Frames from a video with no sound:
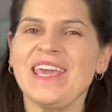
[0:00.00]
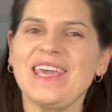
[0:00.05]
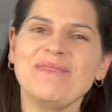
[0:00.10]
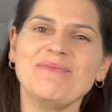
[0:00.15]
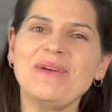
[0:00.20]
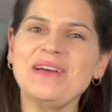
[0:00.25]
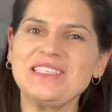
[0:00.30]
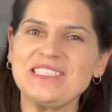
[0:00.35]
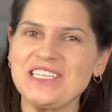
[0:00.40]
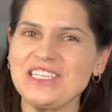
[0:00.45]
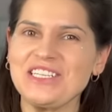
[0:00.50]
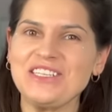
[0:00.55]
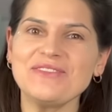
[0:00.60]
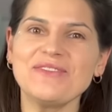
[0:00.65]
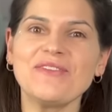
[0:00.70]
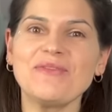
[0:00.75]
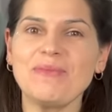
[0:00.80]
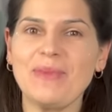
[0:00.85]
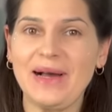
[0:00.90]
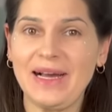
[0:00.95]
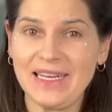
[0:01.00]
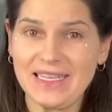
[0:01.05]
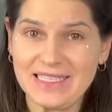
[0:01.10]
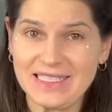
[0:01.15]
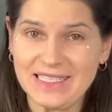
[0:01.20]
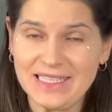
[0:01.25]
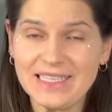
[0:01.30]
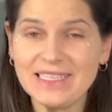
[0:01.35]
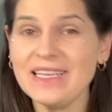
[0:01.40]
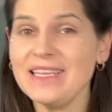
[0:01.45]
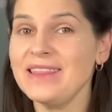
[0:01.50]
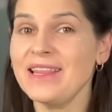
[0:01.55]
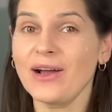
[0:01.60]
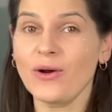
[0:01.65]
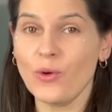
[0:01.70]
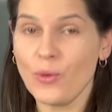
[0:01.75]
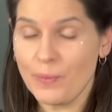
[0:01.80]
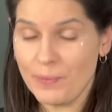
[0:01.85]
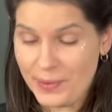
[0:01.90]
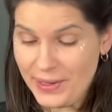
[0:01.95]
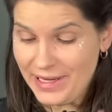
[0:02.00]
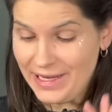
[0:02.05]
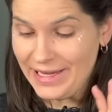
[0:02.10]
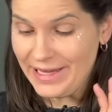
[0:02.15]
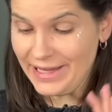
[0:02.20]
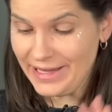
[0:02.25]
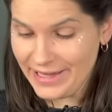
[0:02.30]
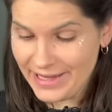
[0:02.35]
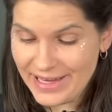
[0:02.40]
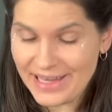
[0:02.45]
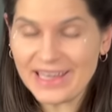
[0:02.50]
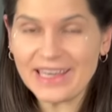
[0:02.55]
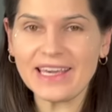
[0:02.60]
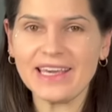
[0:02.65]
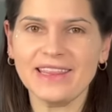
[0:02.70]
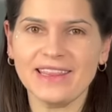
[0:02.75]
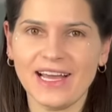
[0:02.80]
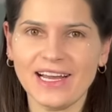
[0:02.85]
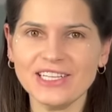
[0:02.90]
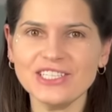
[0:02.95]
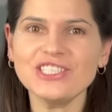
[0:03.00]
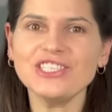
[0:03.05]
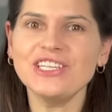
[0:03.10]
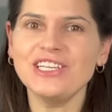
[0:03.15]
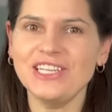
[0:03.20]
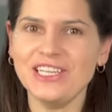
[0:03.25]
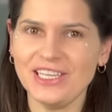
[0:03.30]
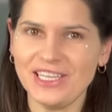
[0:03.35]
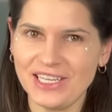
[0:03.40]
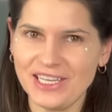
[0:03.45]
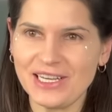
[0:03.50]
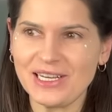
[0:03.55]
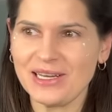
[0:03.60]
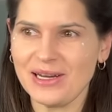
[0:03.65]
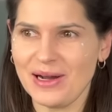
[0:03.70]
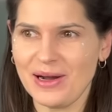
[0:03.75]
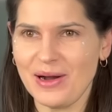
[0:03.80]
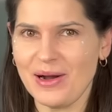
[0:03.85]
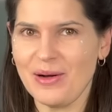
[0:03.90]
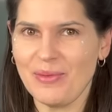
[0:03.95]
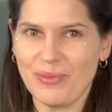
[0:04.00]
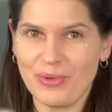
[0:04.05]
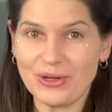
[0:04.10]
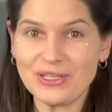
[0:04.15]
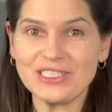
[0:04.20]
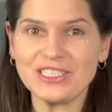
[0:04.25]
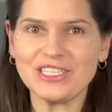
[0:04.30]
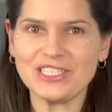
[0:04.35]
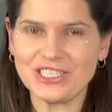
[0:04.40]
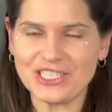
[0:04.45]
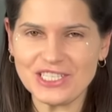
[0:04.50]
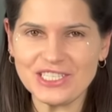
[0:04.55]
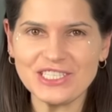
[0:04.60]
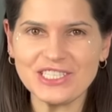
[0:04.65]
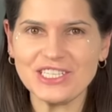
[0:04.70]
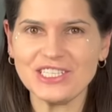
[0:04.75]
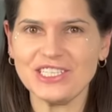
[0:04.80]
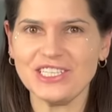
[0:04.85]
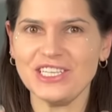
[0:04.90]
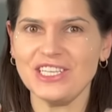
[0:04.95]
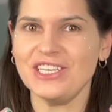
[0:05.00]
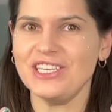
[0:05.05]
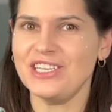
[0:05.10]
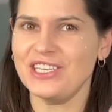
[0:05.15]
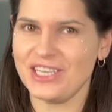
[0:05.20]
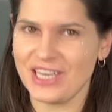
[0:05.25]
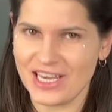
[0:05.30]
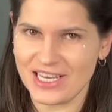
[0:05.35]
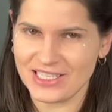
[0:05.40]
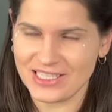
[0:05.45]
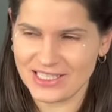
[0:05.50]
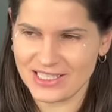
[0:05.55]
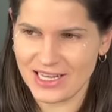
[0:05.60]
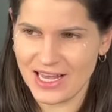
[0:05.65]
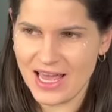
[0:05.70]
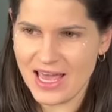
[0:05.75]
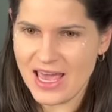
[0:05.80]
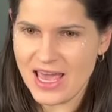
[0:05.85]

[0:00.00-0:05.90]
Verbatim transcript: И мы зашли в магазине, накупили их и начали их э, просто чистить и есть.